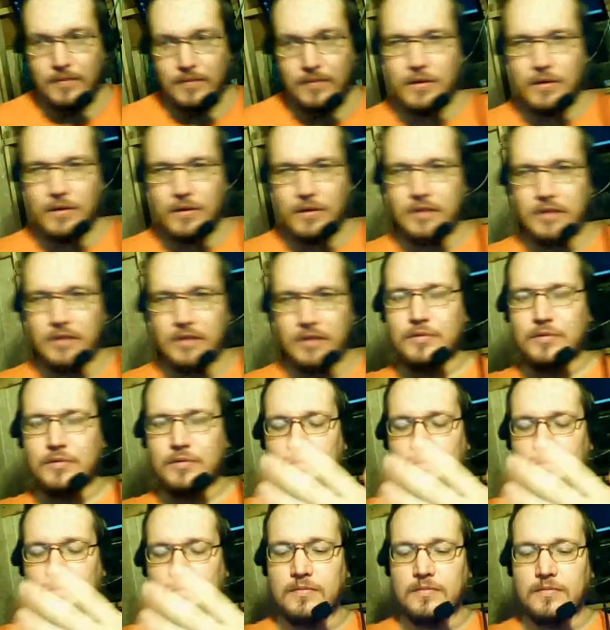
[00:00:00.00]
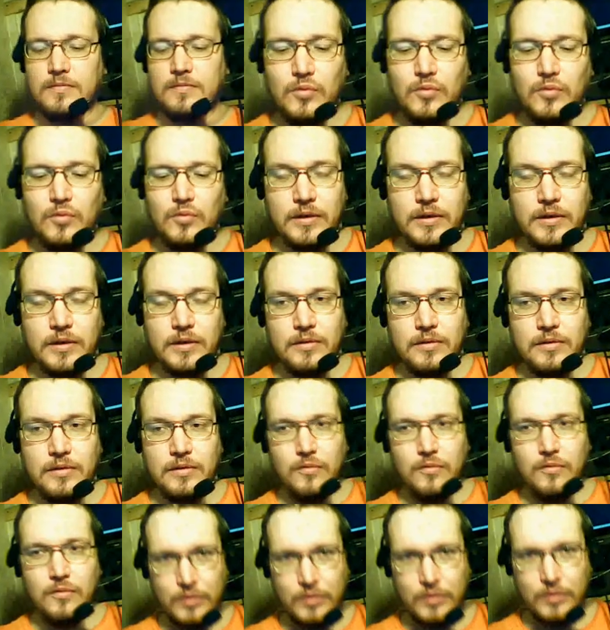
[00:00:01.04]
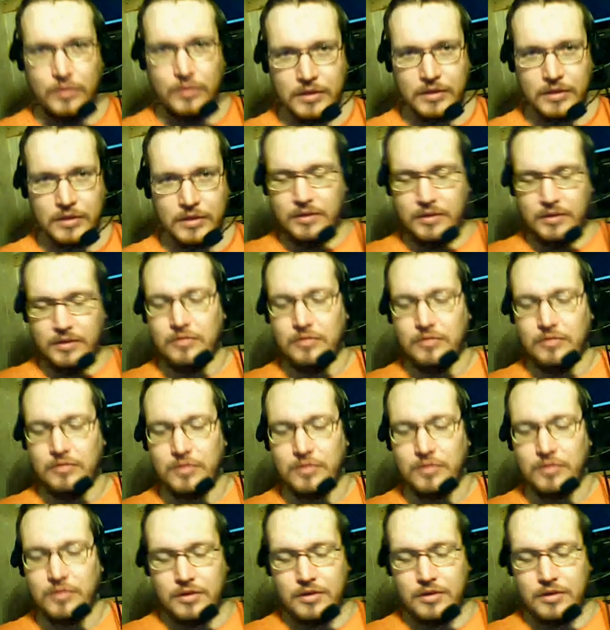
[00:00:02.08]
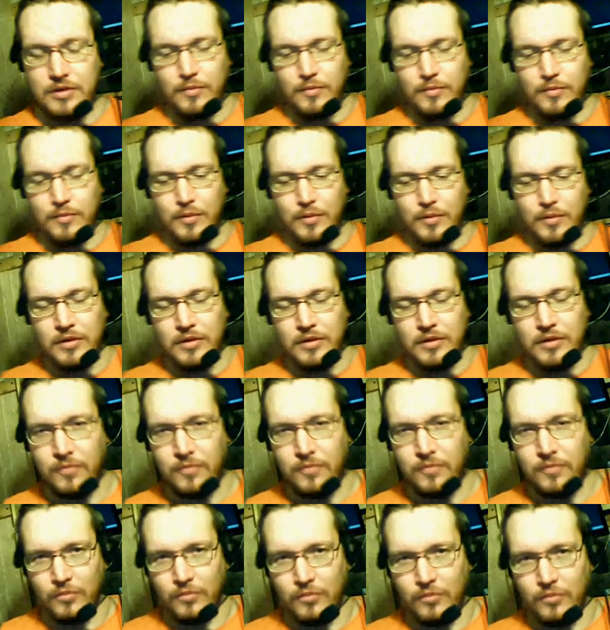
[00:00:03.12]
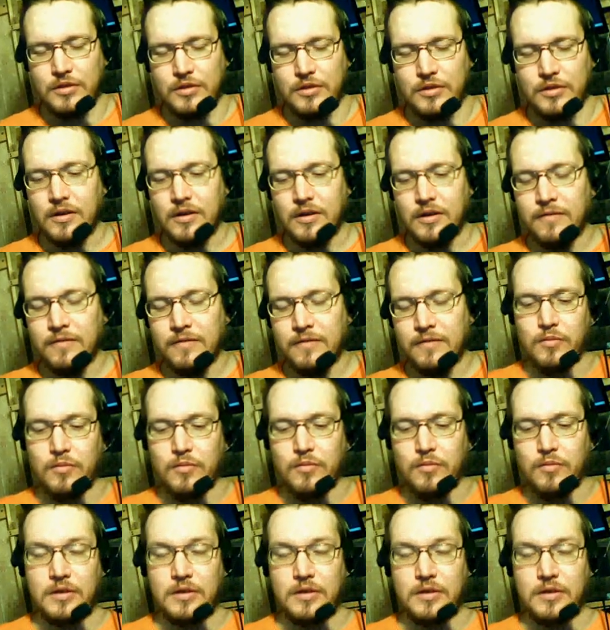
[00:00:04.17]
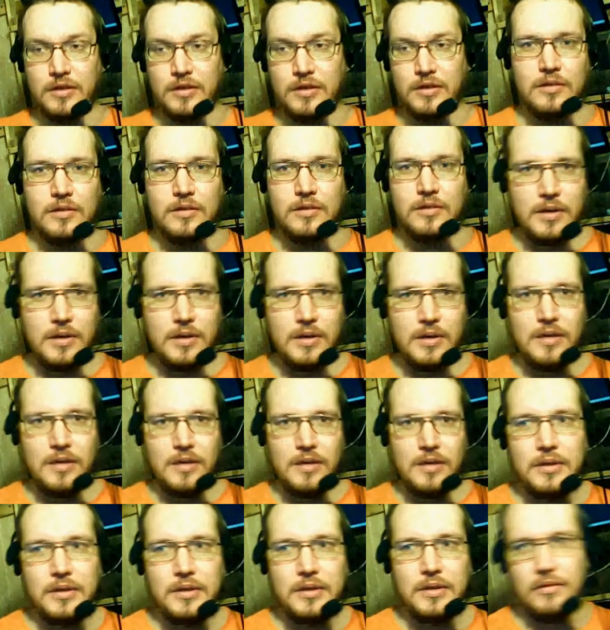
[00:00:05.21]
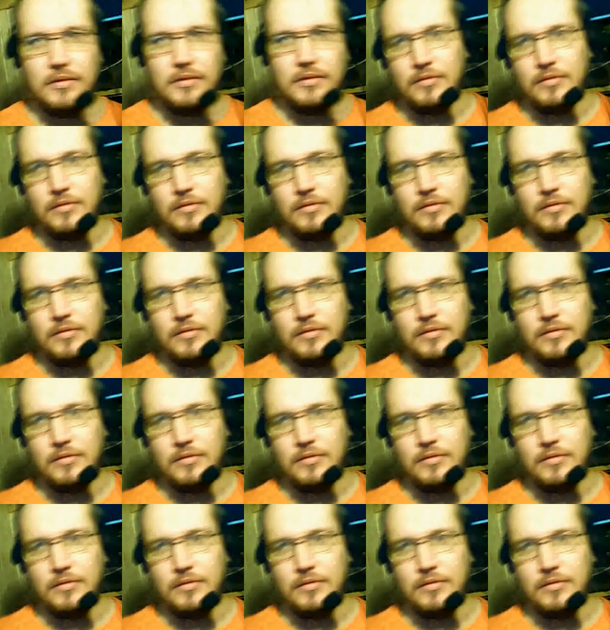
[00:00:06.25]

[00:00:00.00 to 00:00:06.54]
вкладываются внутрь функций, то есть если, например, это функции, а в скобках какие-то параметры,